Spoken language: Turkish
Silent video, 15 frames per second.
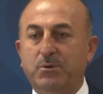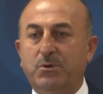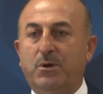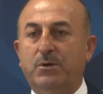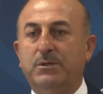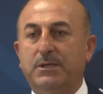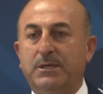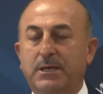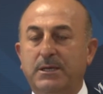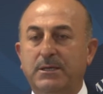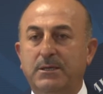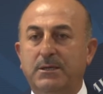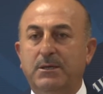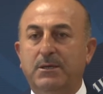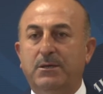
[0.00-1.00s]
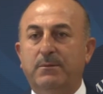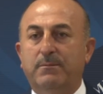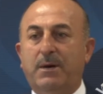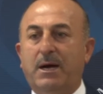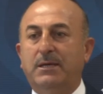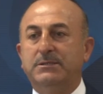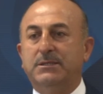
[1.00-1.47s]
Bu konuda da
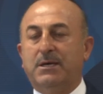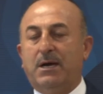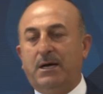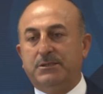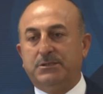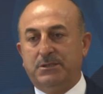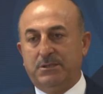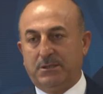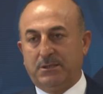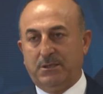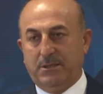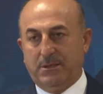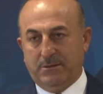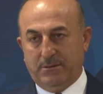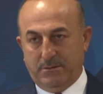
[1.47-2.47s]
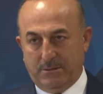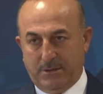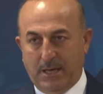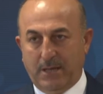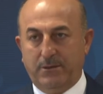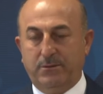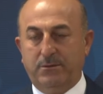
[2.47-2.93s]
bazı karşılıklı
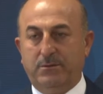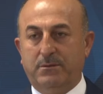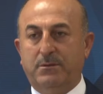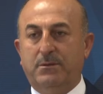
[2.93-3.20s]
yani